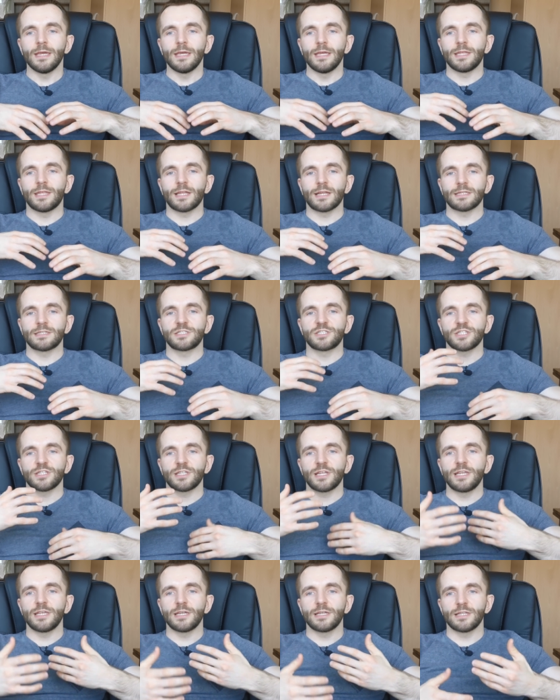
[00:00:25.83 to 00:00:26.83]
I teraz
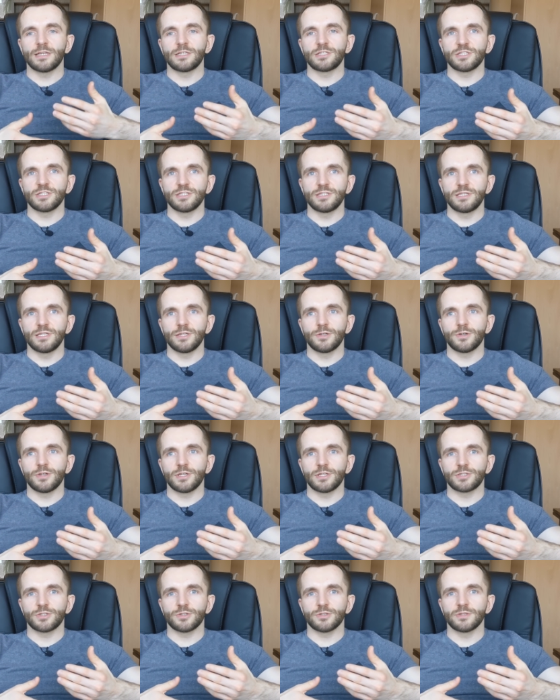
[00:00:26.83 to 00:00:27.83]
channeling najczęściej
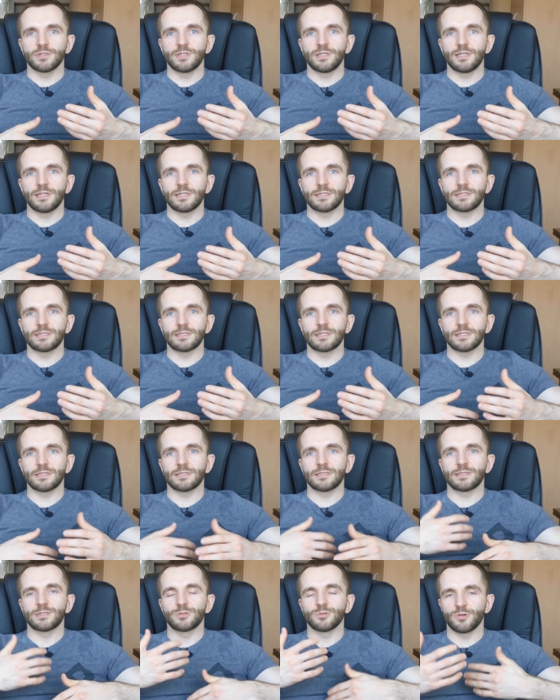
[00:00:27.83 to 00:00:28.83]
kojarzony jest
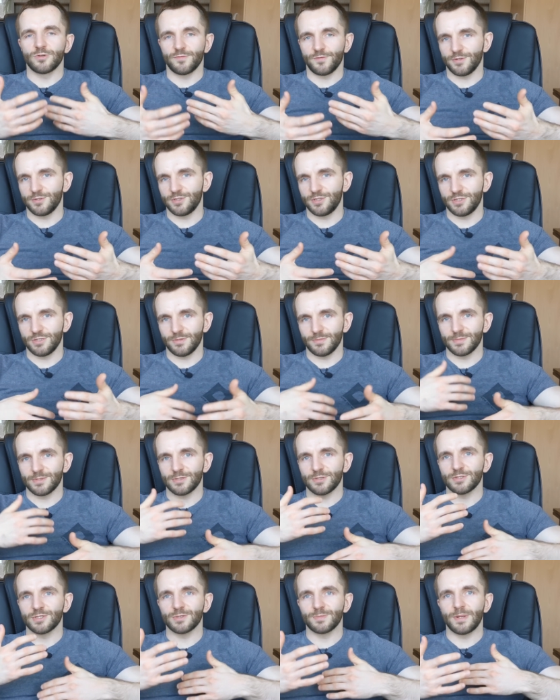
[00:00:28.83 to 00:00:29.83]
z duchowością, z
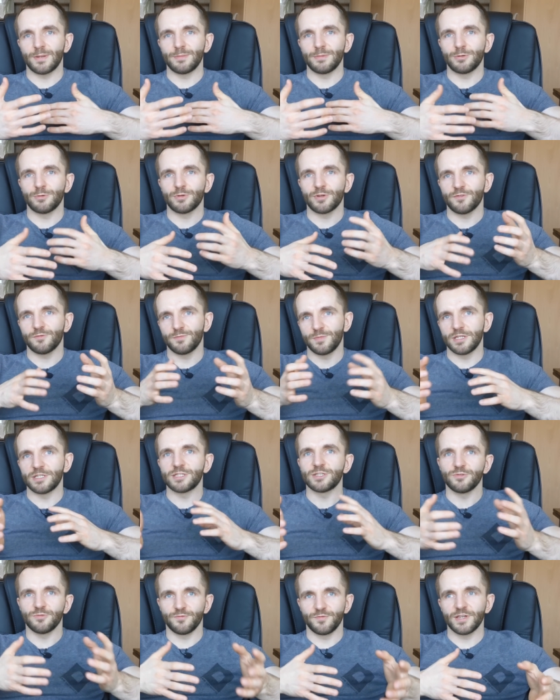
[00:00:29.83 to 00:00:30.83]
osobami, które w
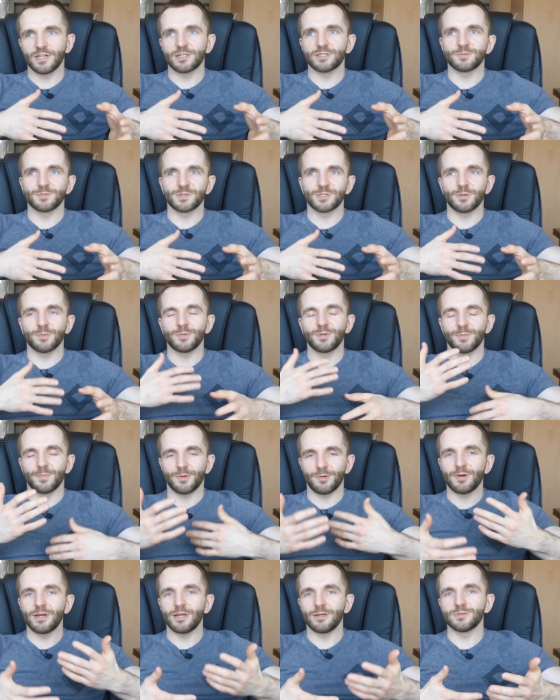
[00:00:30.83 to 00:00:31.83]
mniejszym lub większym stopniu
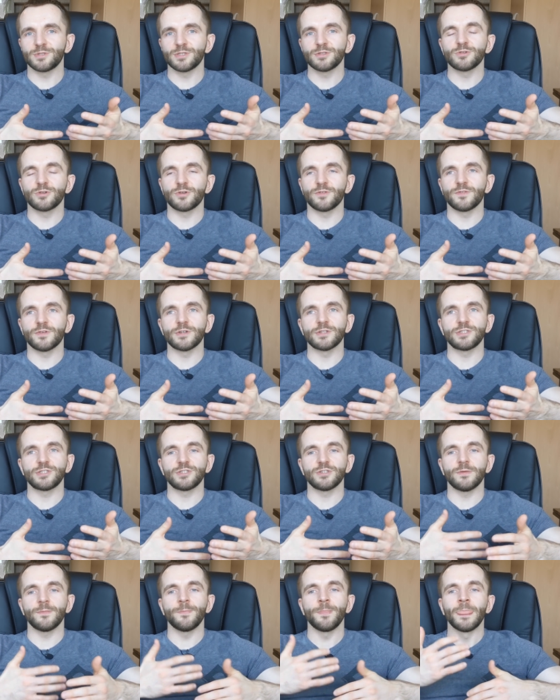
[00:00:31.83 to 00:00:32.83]
pałają się
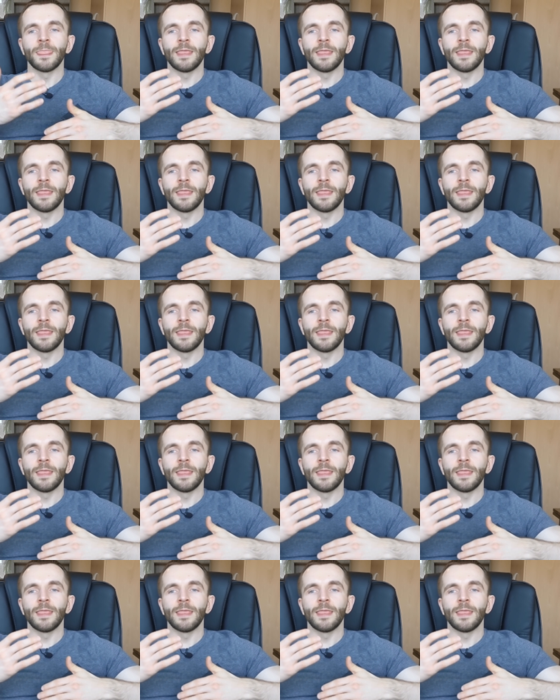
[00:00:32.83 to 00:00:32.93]
duchowością,